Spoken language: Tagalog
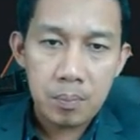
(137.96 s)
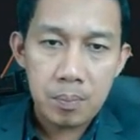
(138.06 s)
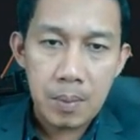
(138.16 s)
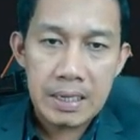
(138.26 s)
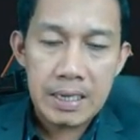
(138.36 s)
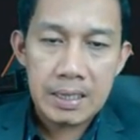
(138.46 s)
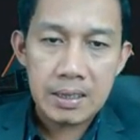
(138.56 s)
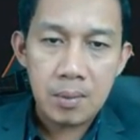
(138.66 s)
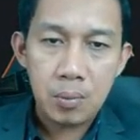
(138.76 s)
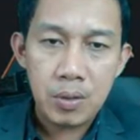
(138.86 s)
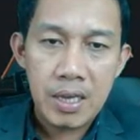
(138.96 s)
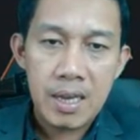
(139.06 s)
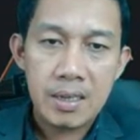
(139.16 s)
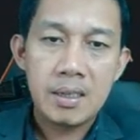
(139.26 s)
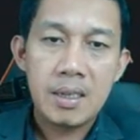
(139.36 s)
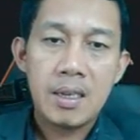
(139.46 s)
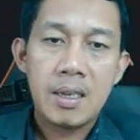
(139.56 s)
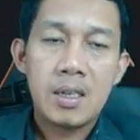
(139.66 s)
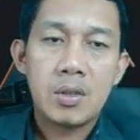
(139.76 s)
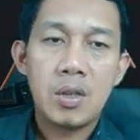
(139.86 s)
papaliit na po yan,
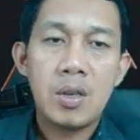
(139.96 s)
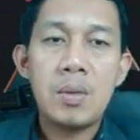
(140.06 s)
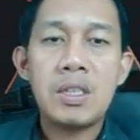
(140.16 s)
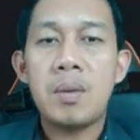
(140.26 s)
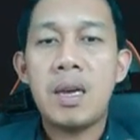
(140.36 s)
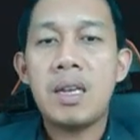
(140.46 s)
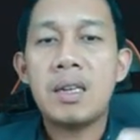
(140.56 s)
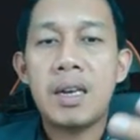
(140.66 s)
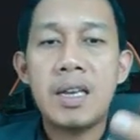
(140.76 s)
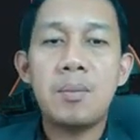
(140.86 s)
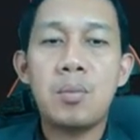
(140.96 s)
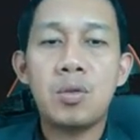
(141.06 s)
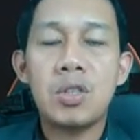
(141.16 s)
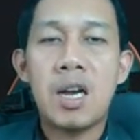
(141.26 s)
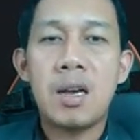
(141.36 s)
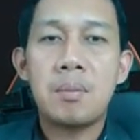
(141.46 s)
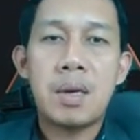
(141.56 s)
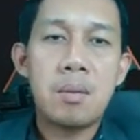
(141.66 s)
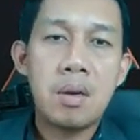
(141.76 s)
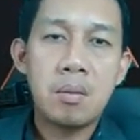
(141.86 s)
So, ibig sabihin, ready po siya
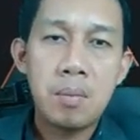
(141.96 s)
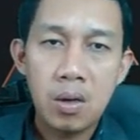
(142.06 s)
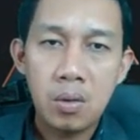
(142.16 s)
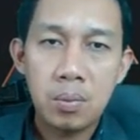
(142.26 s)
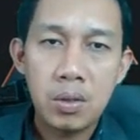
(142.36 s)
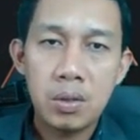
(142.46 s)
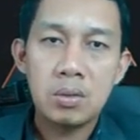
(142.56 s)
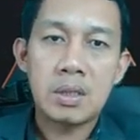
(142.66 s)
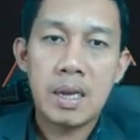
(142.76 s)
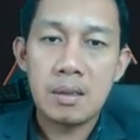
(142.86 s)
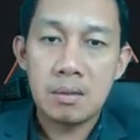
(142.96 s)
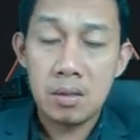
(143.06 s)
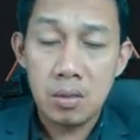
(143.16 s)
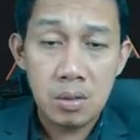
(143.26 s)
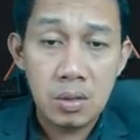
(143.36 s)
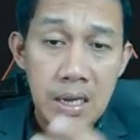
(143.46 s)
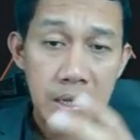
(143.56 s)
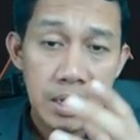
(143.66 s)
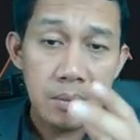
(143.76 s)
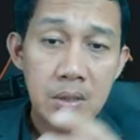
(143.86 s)
para magbago po yung trend. Yun yung
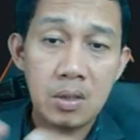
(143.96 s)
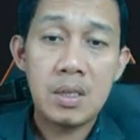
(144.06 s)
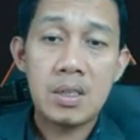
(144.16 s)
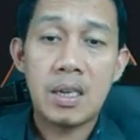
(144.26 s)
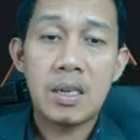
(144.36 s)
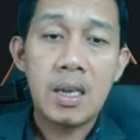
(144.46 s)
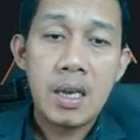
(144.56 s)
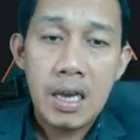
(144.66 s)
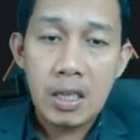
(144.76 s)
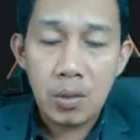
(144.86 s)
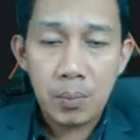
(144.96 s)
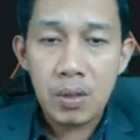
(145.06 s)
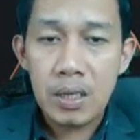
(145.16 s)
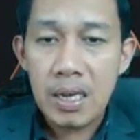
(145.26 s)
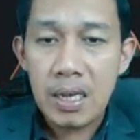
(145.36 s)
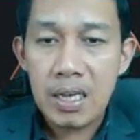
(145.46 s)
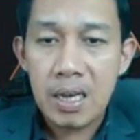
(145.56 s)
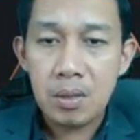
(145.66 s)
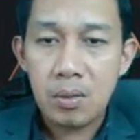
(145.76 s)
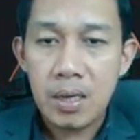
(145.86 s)
ginagamit ko minsan. Ito po yung
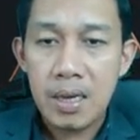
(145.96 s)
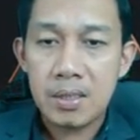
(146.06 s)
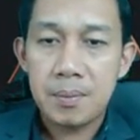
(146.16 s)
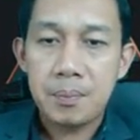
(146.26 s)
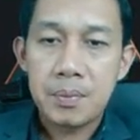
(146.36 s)
ginagamit ko, guys.